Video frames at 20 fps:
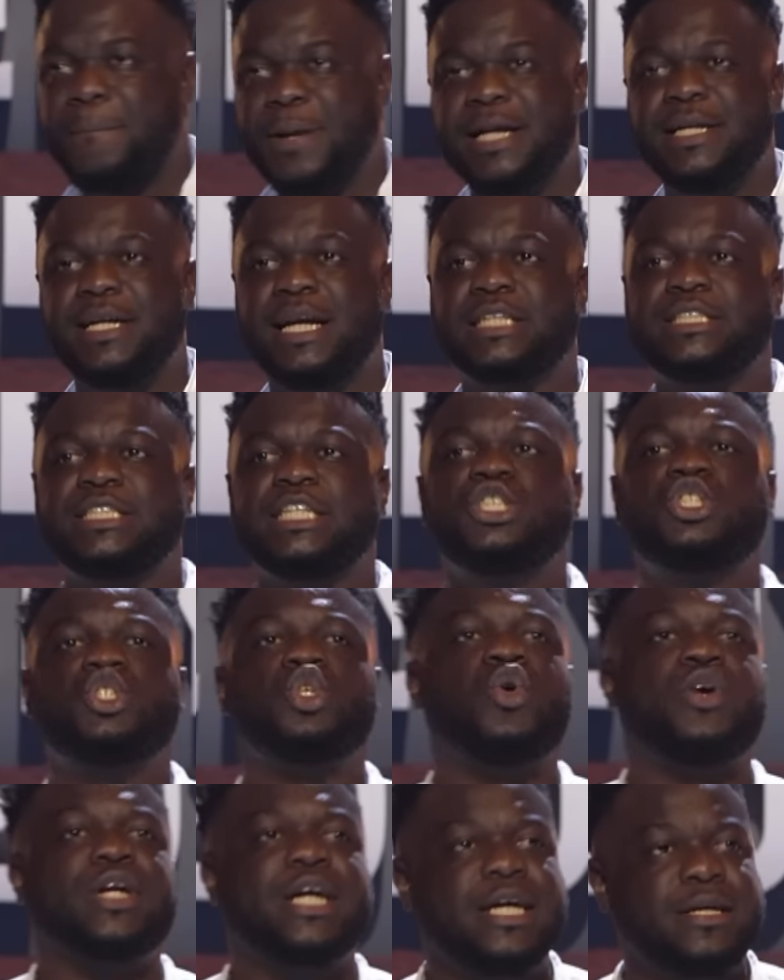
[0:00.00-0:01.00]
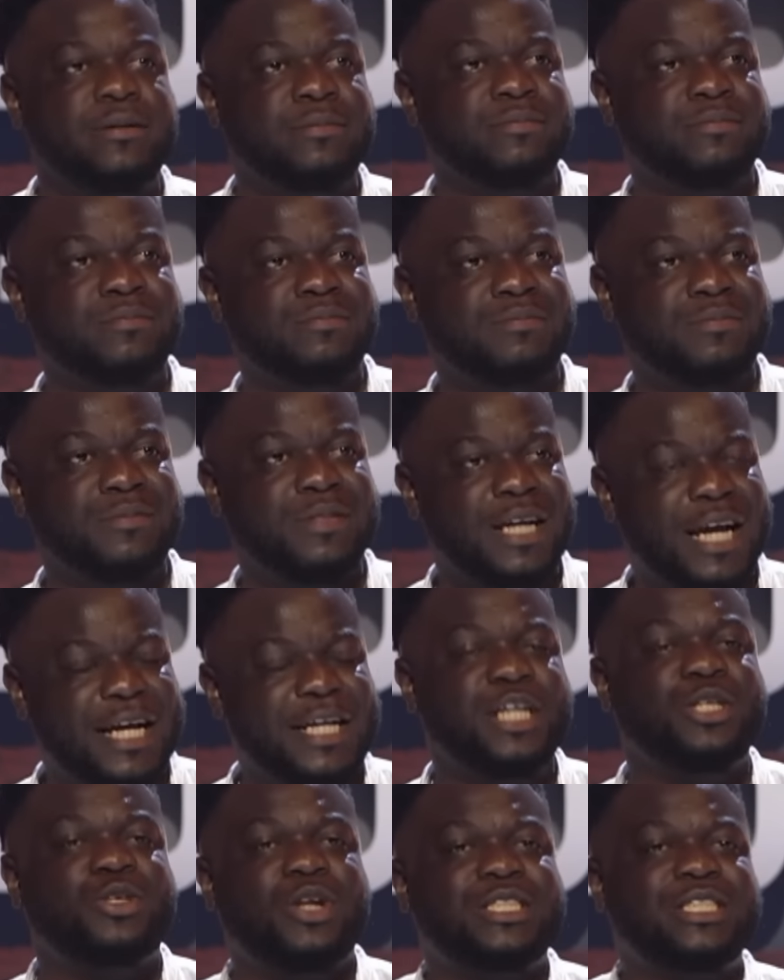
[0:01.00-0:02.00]
Prendi l'ascensore e
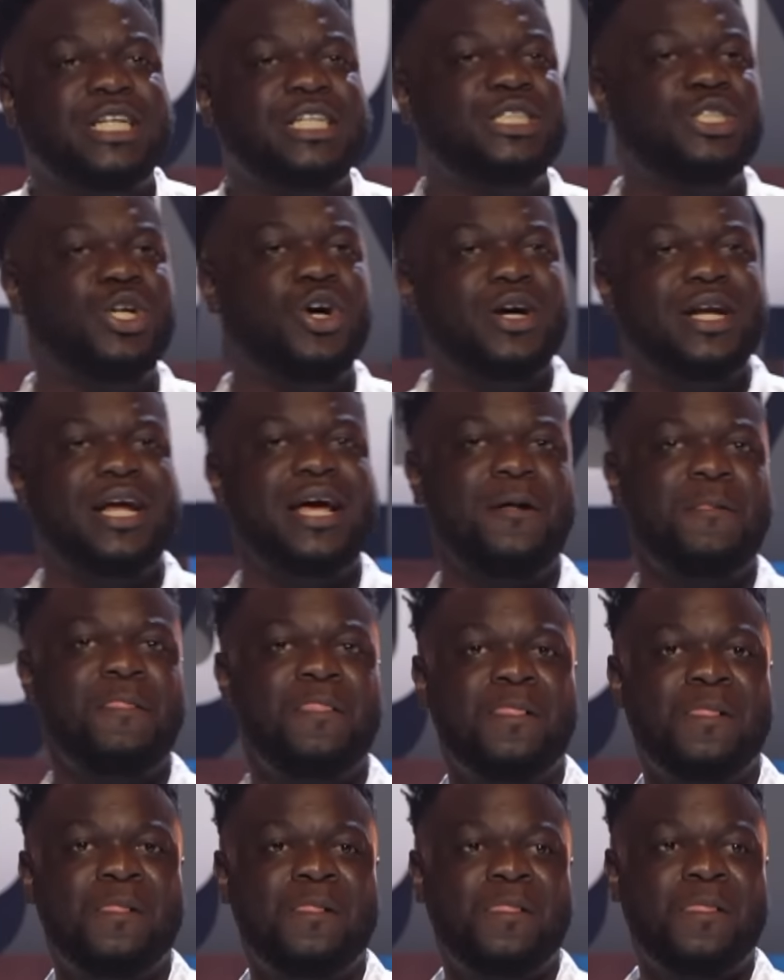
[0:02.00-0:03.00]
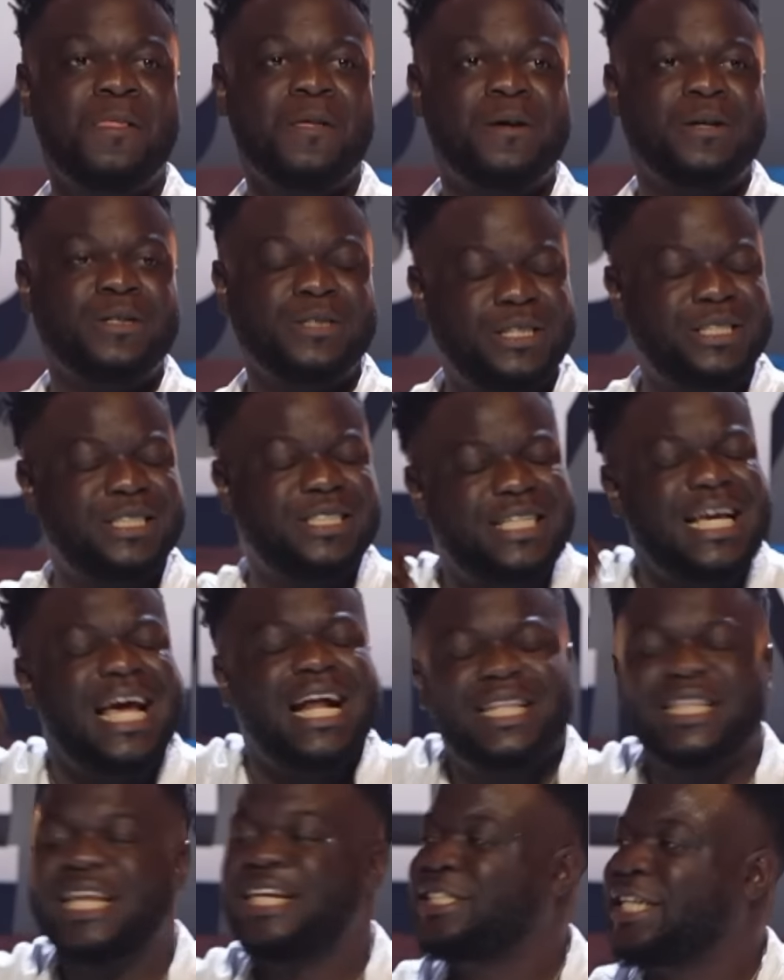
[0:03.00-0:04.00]
dentro l'ascensore c'è
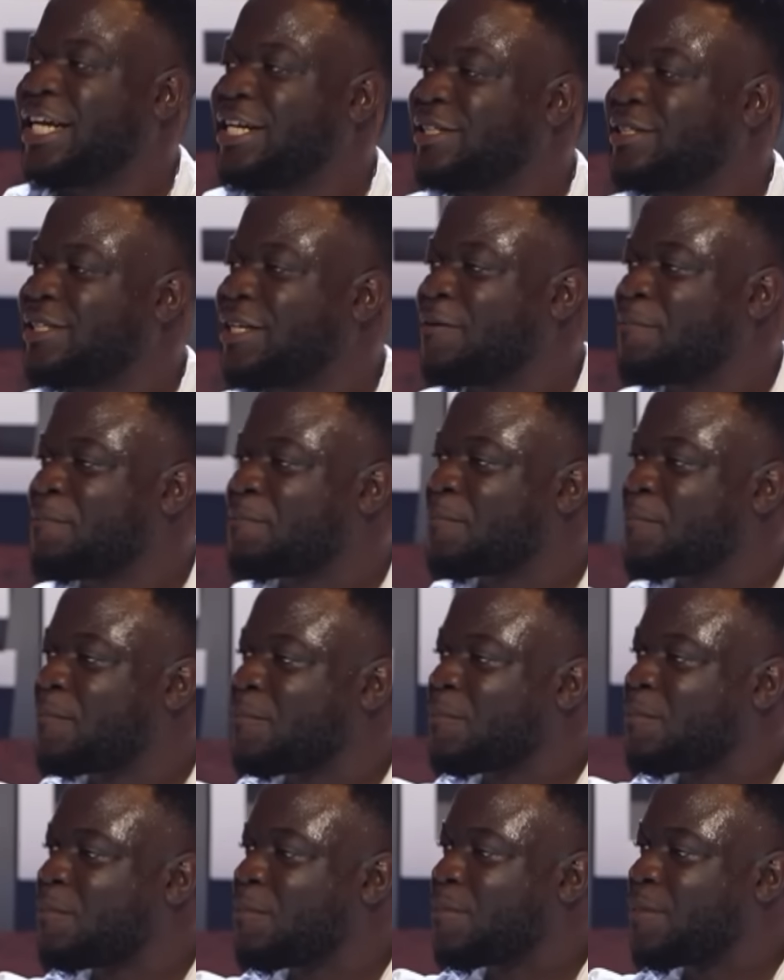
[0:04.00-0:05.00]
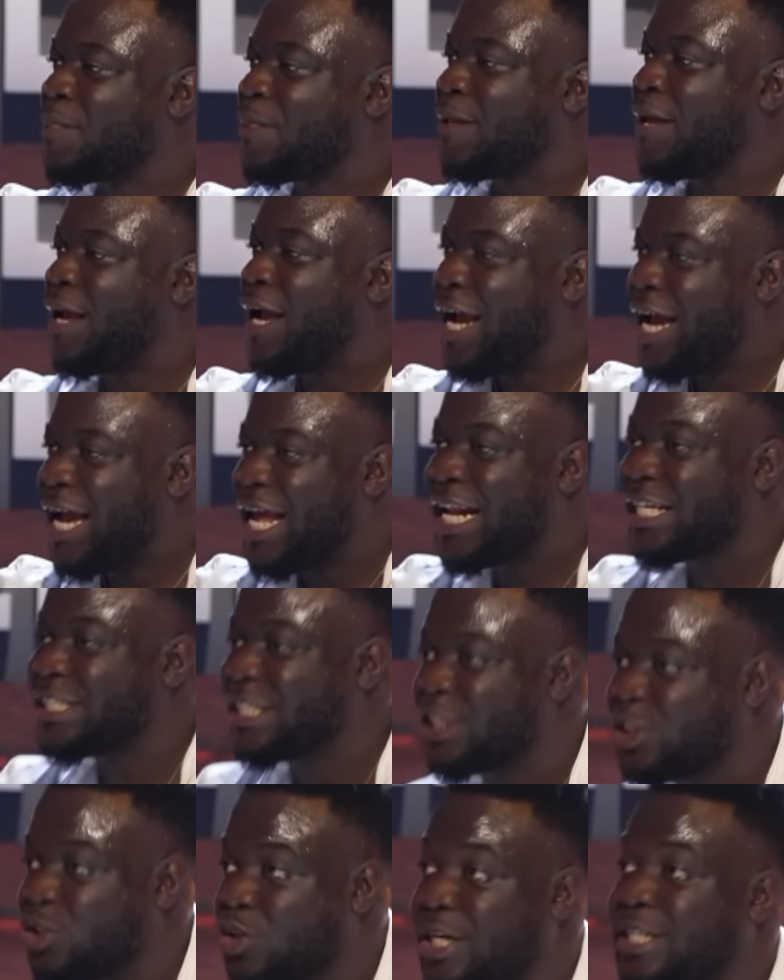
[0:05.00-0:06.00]
altra gente. E
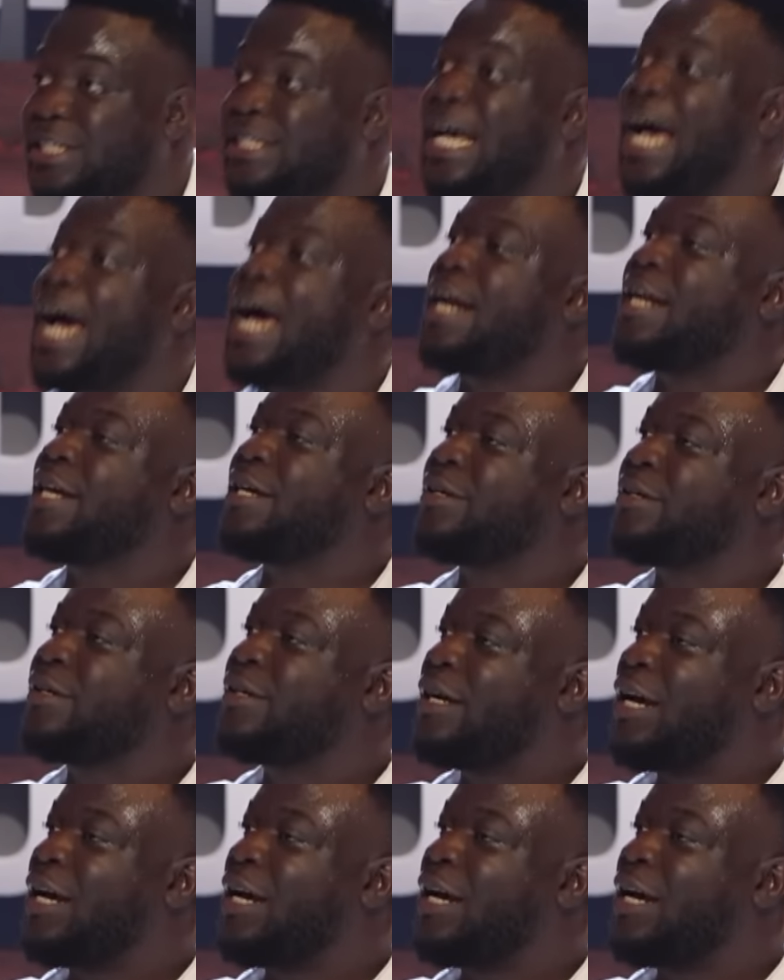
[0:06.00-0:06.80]
l'ascensore sale.